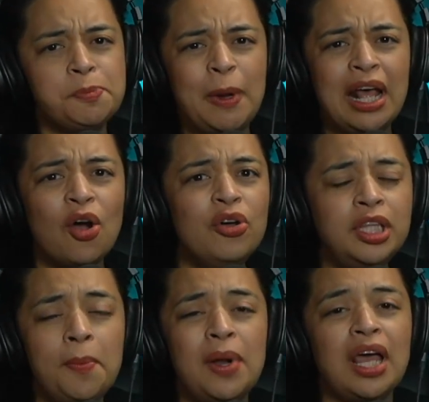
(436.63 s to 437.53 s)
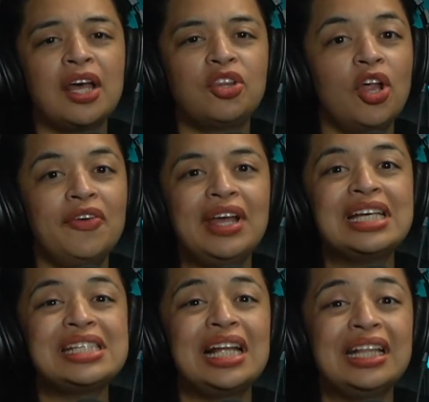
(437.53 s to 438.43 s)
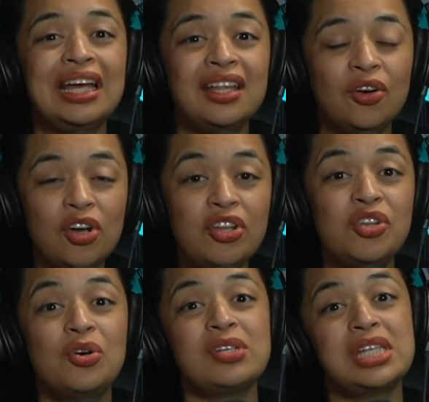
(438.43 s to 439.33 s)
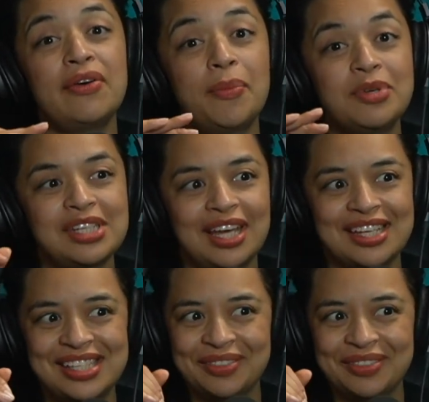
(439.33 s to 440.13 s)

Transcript: pregunta porque todavía hasta el día de hoy no sabemos qué es.